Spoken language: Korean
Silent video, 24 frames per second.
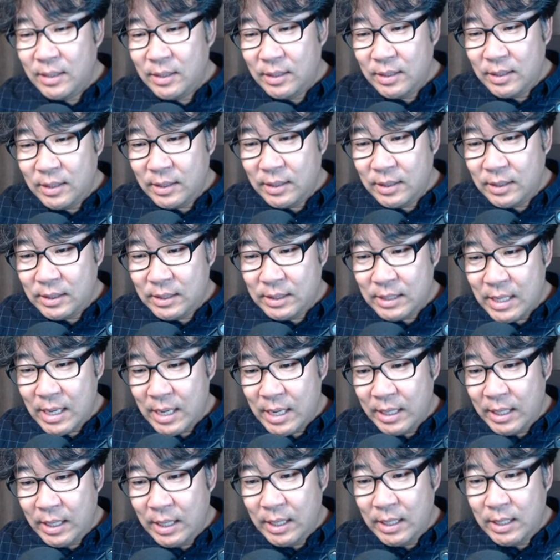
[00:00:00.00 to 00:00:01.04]

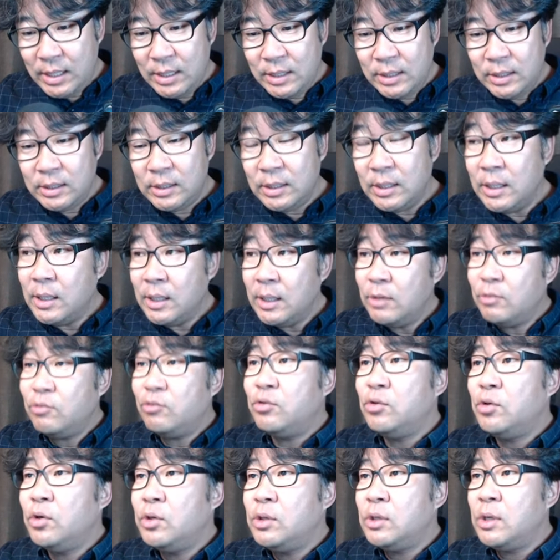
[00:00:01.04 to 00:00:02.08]
디귿자인 이제
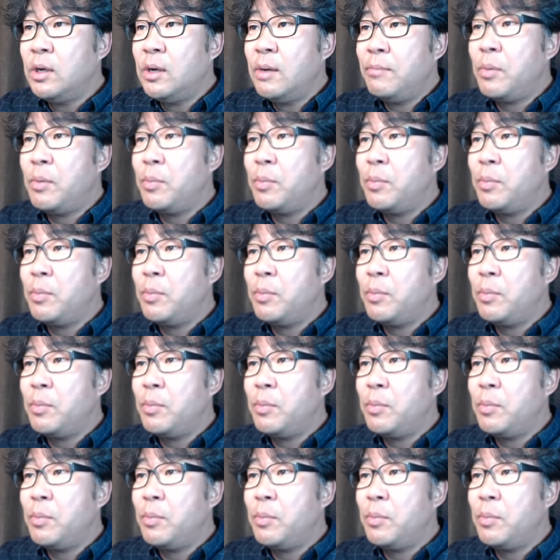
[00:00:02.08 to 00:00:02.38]
구조죠. 한번